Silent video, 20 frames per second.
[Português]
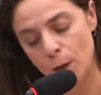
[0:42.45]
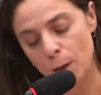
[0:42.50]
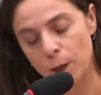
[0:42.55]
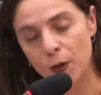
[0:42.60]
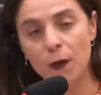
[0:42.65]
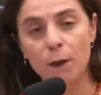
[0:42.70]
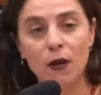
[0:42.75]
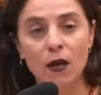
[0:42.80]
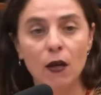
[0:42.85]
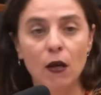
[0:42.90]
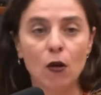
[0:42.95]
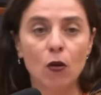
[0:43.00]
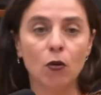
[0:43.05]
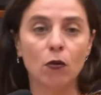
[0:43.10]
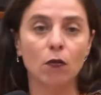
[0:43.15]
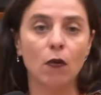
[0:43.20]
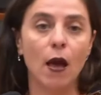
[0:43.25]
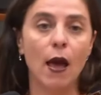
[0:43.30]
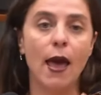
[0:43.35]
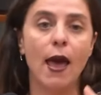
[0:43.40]
primeiro
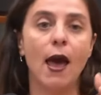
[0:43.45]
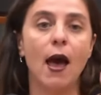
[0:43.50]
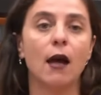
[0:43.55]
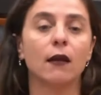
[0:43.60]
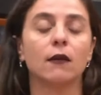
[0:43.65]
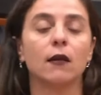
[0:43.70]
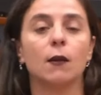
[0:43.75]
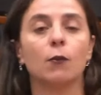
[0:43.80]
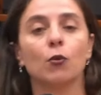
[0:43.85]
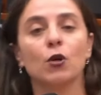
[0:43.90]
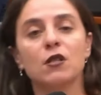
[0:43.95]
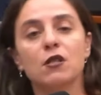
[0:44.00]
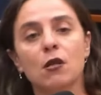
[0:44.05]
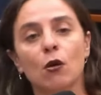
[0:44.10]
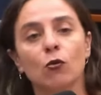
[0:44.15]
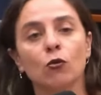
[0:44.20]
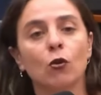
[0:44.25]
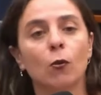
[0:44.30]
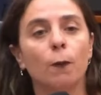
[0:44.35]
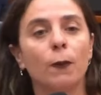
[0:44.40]
é a atribuição do